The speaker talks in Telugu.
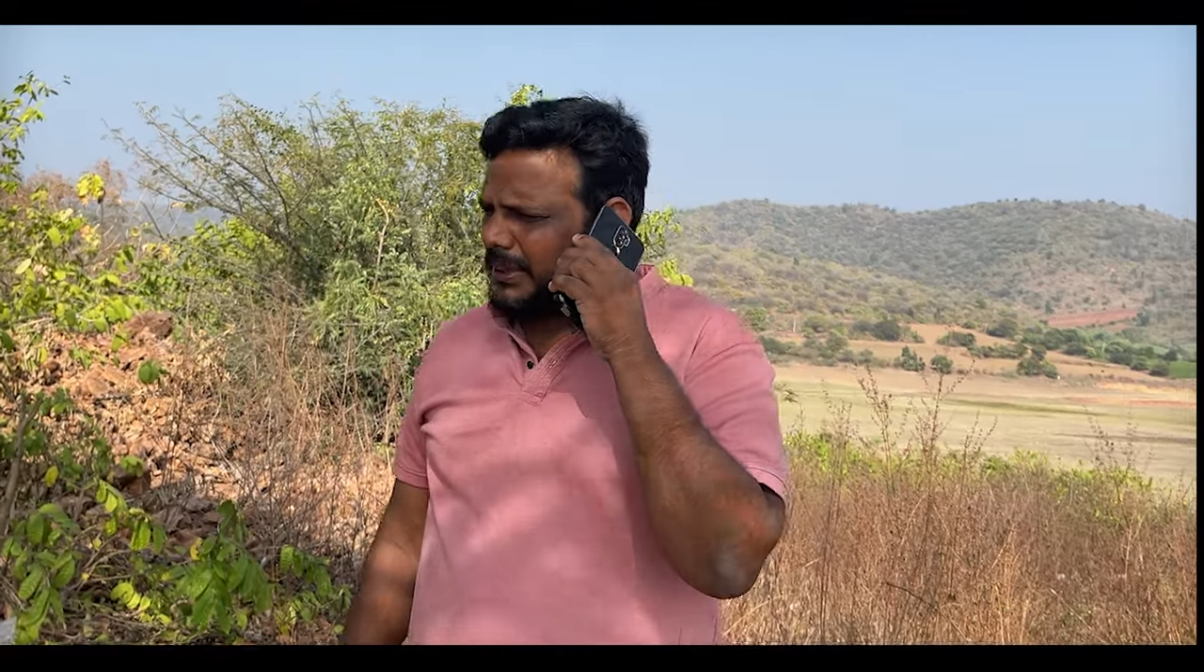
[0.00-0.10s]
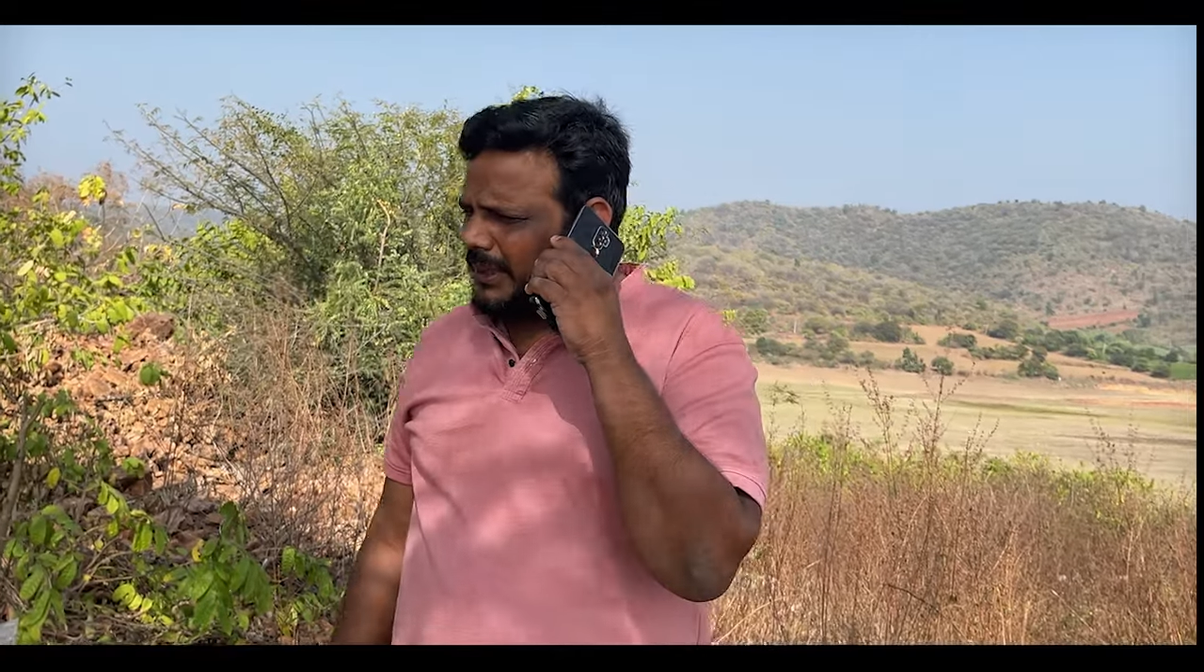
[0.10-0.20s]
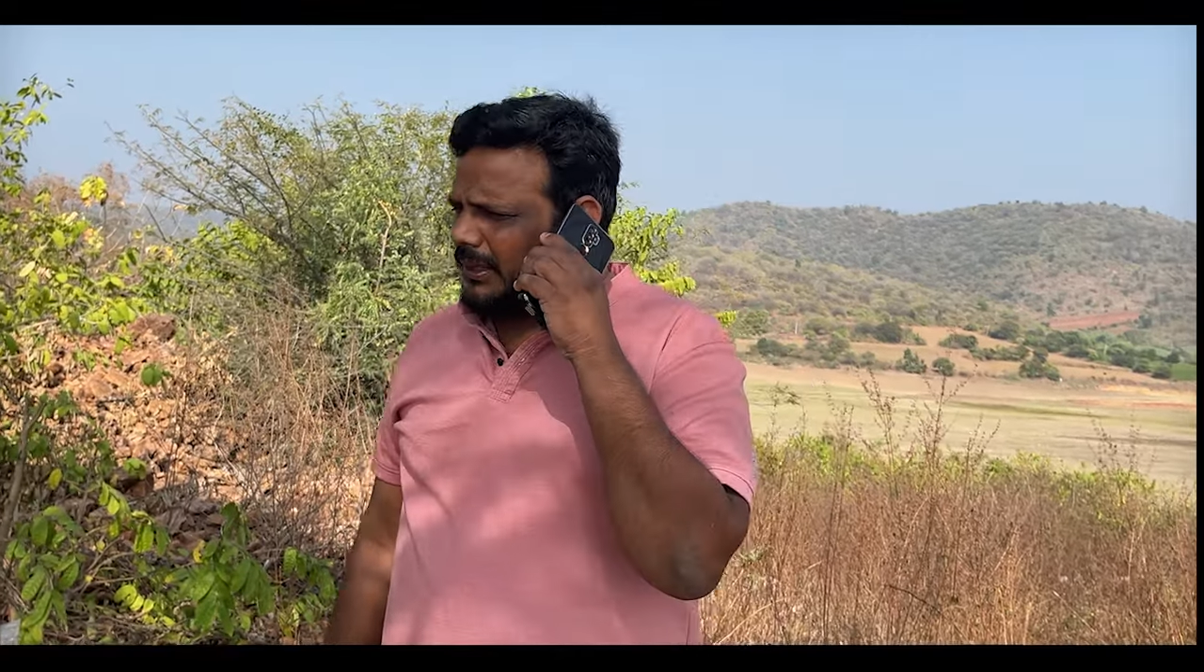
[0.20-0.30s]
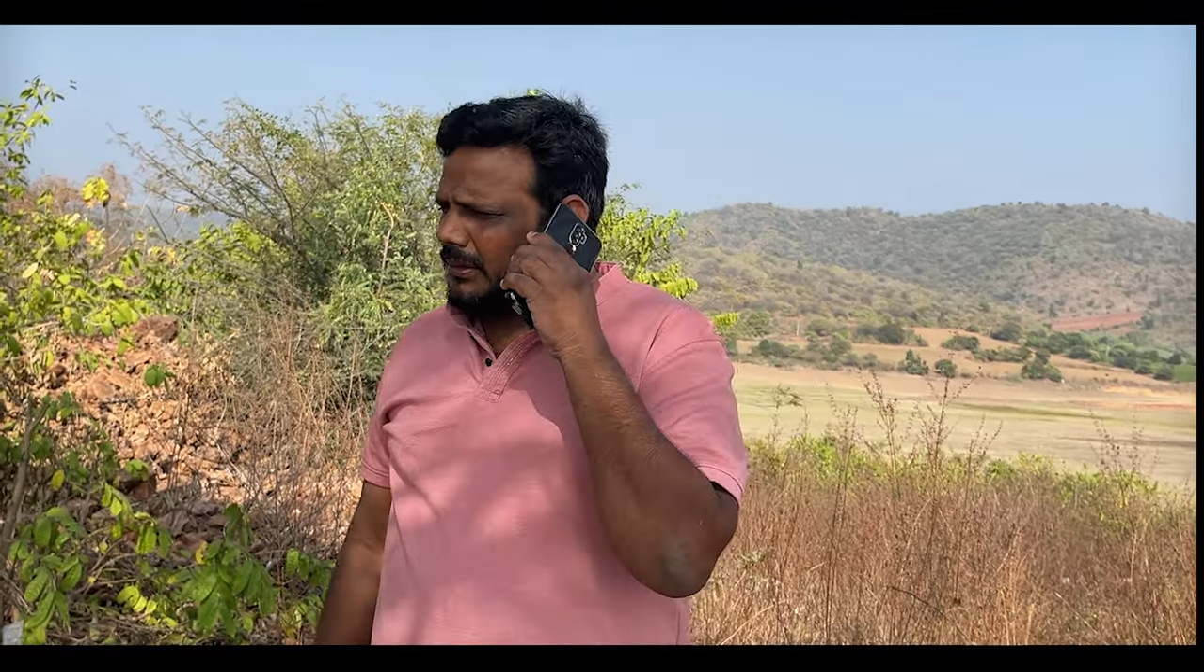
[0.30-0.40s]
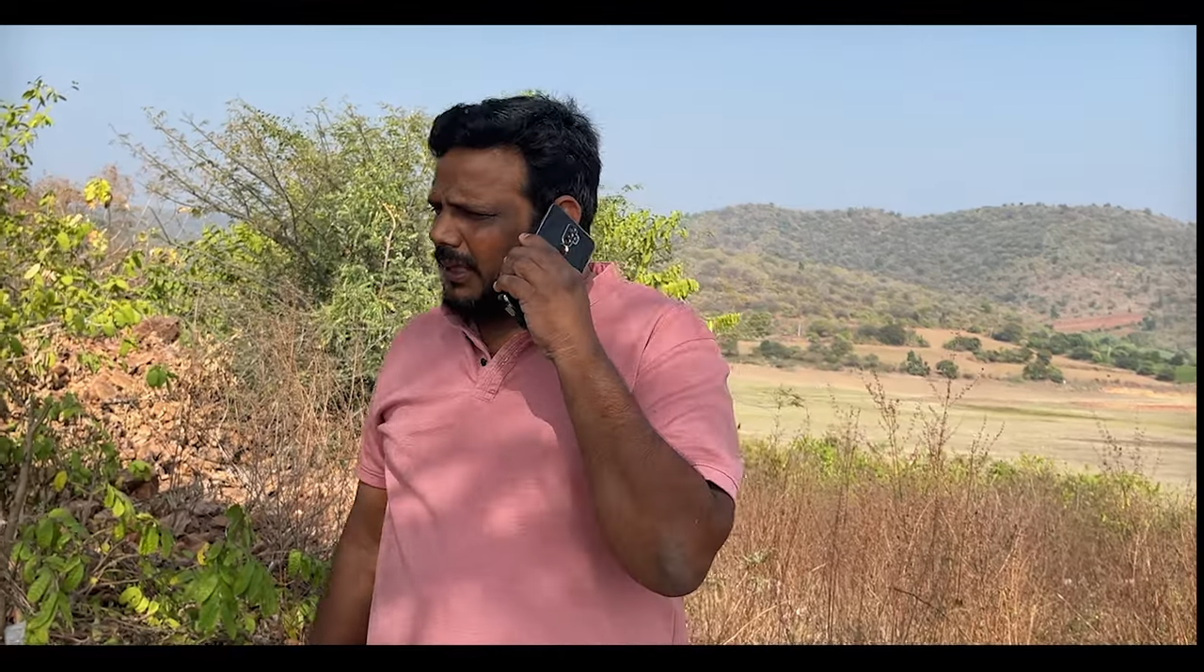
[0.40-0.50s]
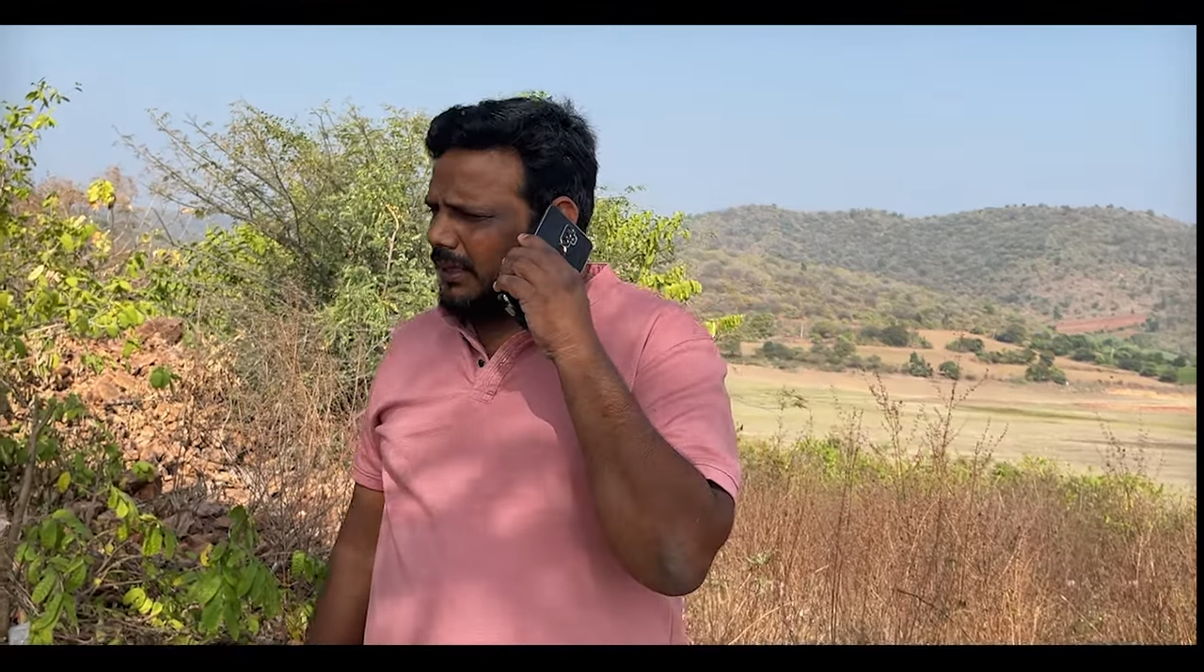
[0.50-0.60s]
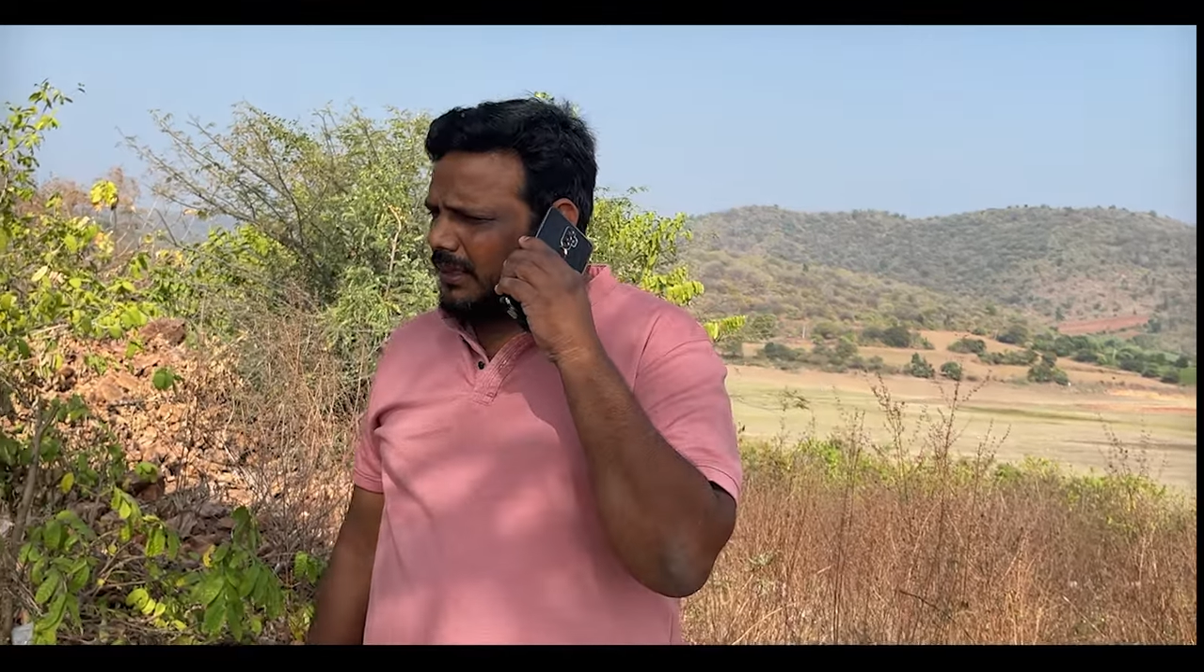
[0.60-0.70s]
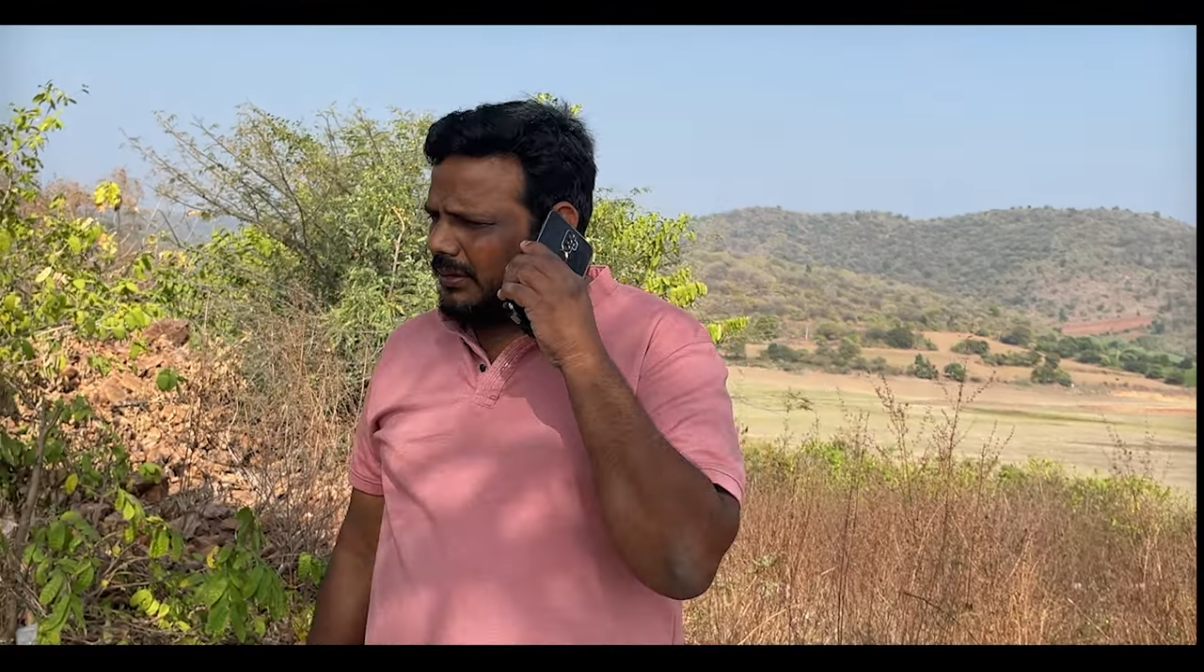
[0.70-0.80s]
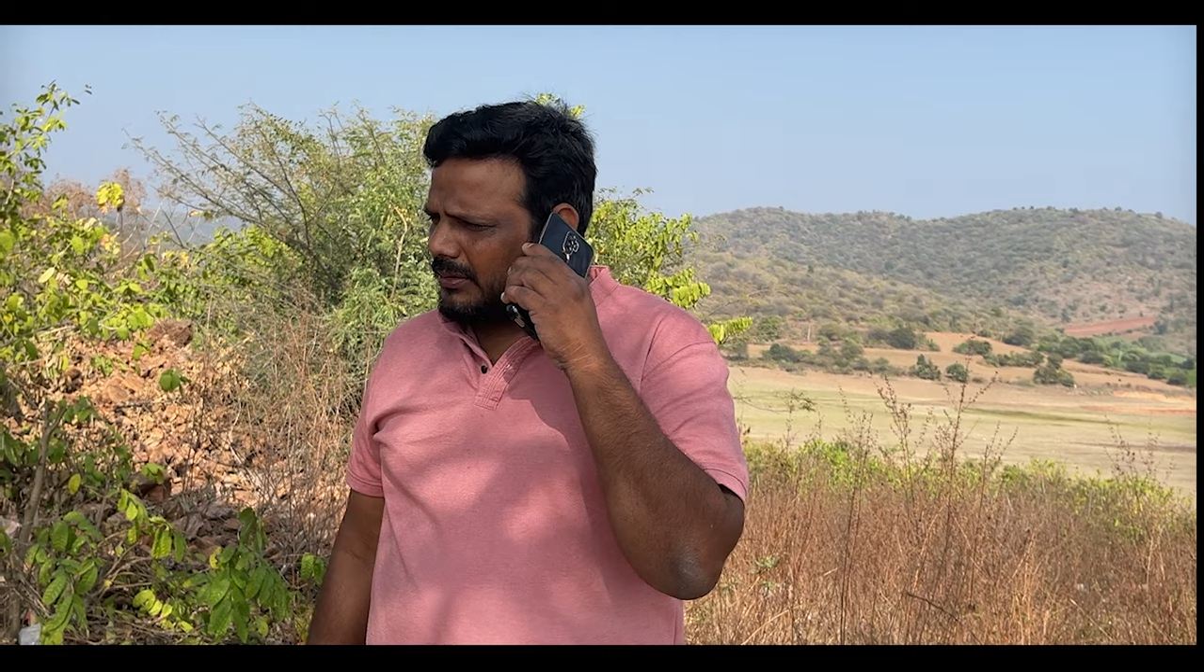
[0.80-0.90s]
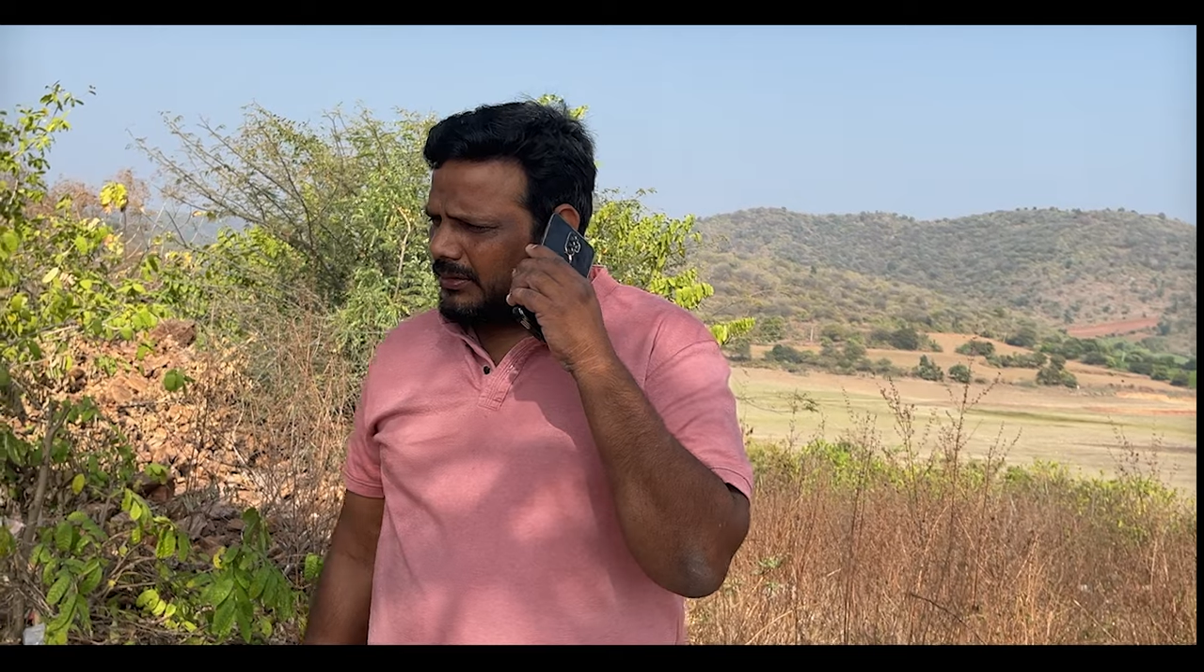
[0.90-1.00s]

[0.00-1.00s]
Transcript: హింసపెట్టద్దు నాన్న